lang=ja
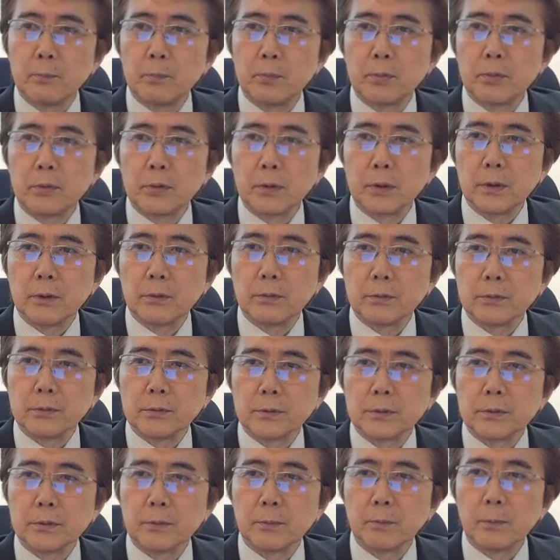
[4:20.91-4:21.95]
1分2
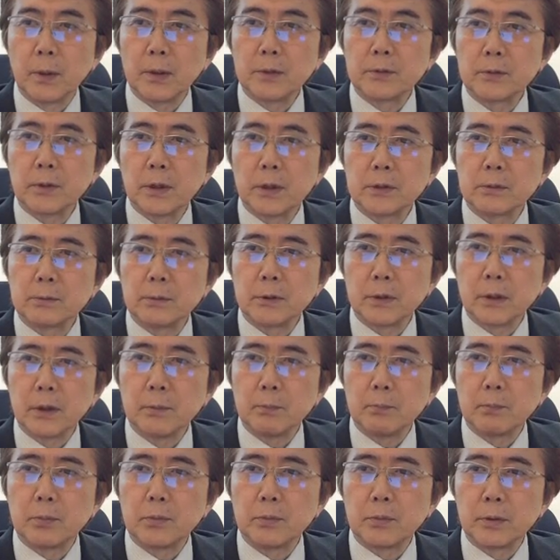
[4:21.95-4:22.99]
分瞑想を始め
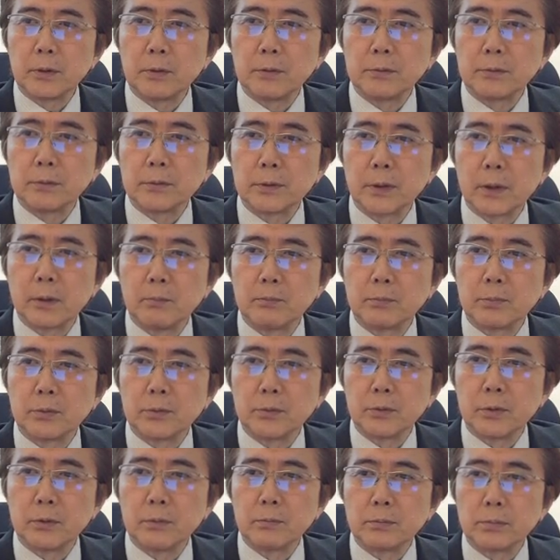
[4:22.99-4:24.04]
て1分2分3
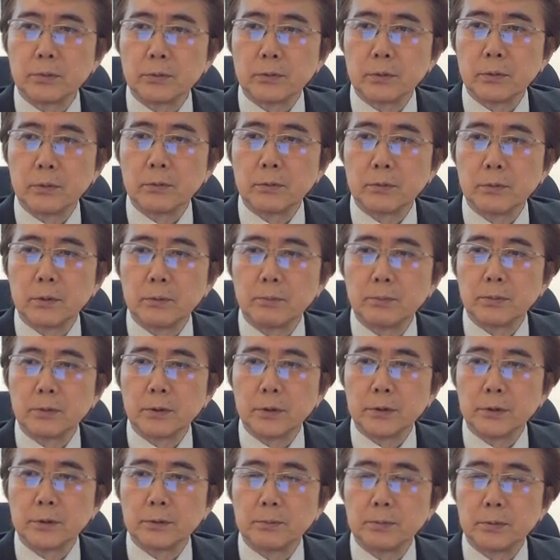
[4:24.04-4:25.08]
分4分5分6
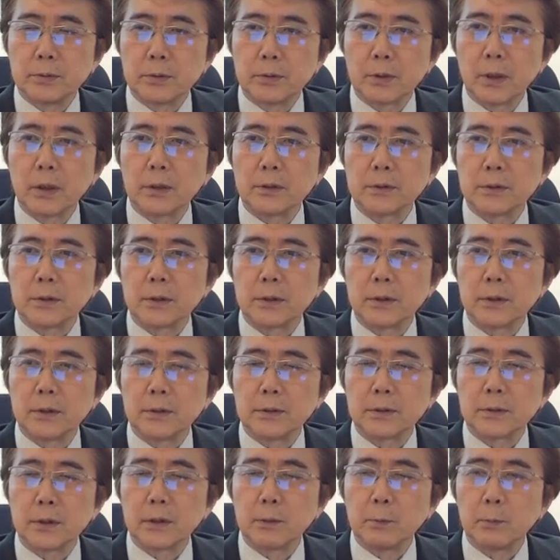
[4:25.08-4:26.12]
分で10分って感じになっ
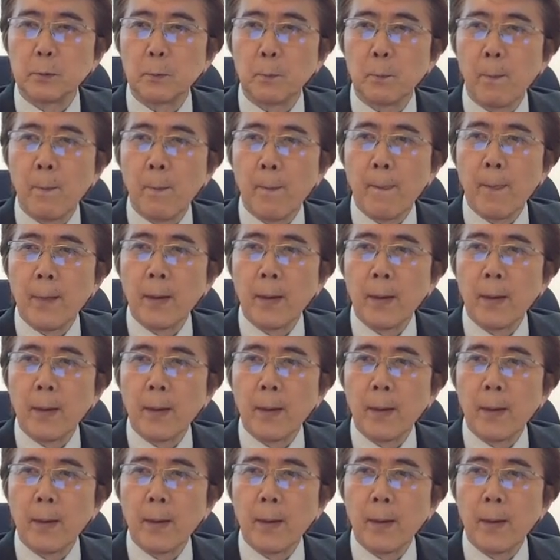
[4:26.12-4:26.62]
てるんですけども、